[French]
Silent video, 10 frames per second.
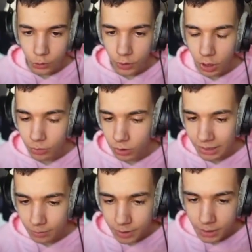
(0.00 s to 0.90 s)
Je vais quand même
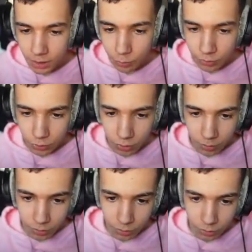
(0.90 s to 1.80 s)
tenter un petit dernier move en soi,
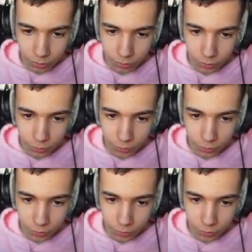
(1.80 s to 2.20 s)
parce que